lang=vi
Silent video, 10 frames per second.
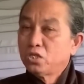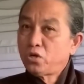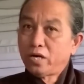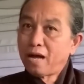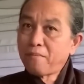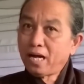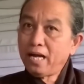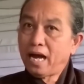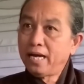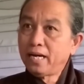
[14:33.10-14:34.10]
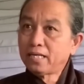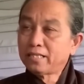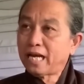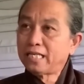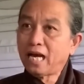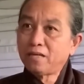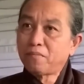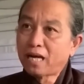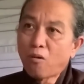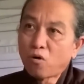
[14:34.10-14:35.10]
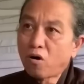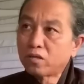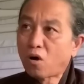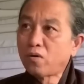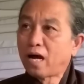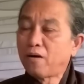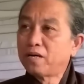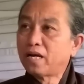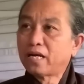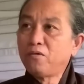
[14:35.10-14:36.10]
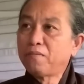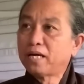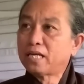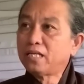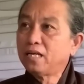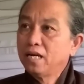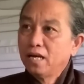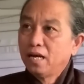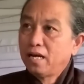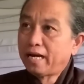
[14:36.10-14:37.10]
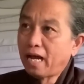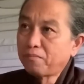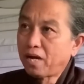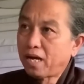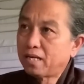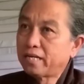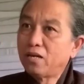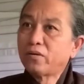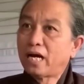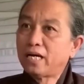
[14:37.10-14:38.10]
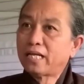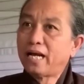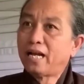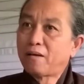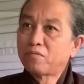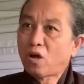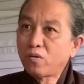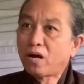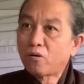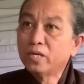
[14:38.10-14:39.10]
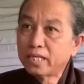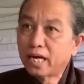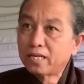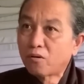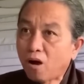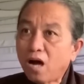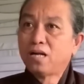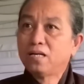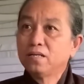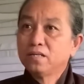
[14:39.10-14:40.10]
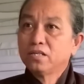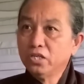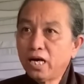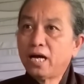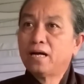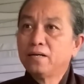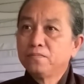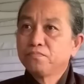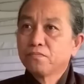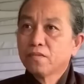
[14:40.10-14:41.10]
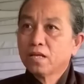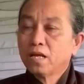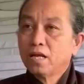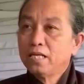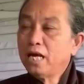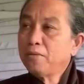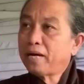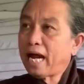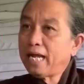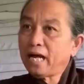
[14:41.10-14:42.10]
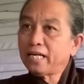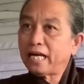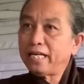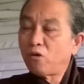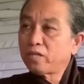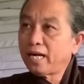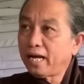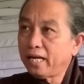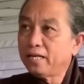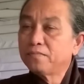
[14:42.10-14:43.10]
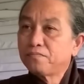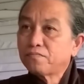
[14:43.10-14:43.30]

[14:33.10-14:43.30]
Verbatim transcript: rồi nam bắc y hề đất chở thay chết mà đâu có chỗ nào mà cái kiểu mà chết là đất mà chỉ có chở thay là nằm chỗ nào cũng người chết đâu có chưa nhưng mà đây tới kỷ dậu tới đây